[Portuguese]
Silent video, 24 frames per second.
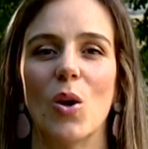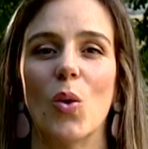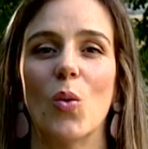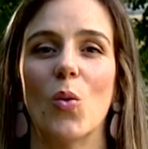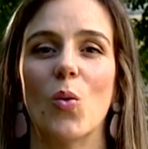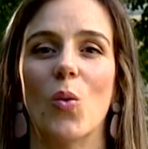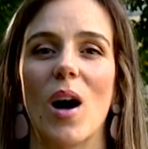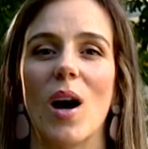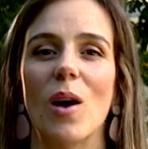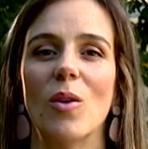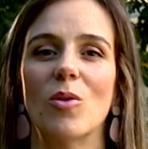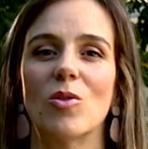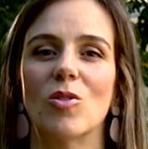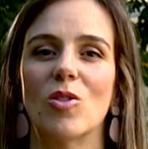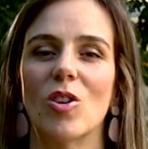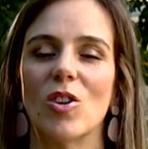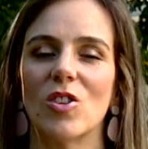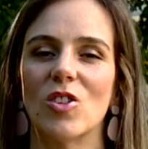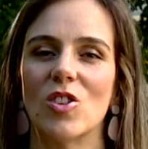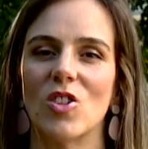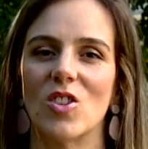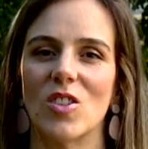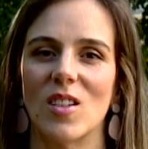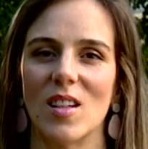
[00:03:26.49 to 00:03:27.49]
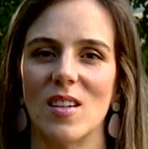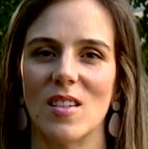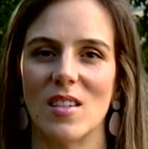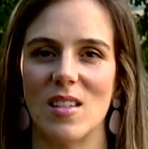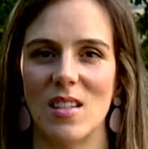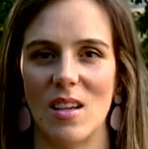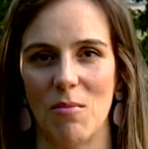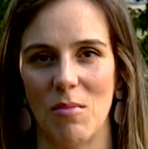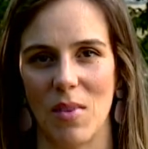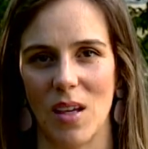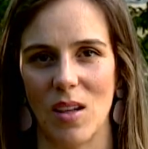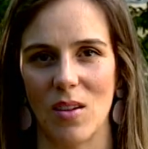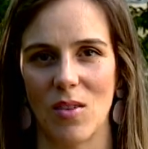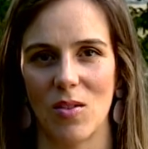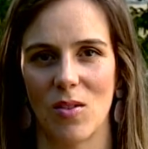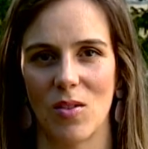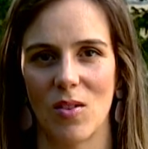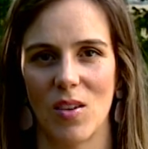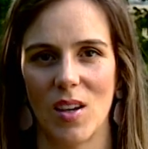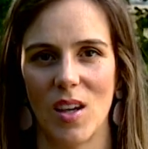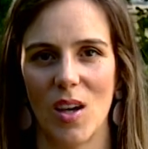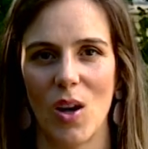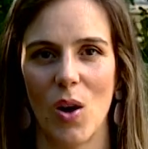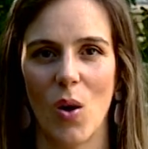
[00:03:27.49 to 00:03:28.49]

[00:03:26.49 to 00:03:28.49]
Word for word: o autodistanciamento,